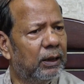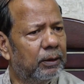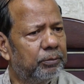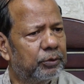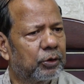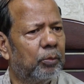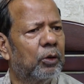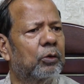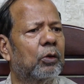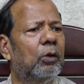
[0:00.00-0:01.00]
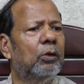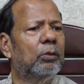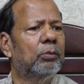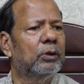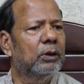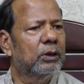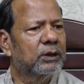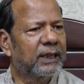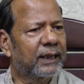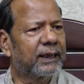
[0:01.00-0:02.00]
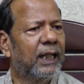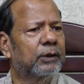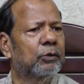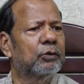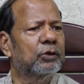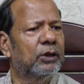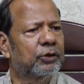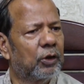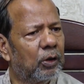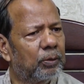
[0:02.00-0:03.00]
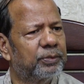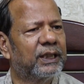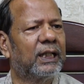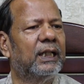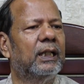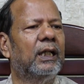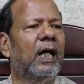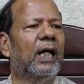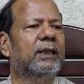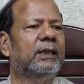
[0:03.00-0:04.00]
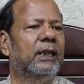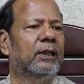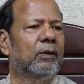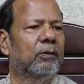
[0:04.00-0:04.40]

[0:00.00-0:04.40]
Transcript: বিরত থাকার জন্য বারবার বলা হয়েছে ব্যবসায়ীদের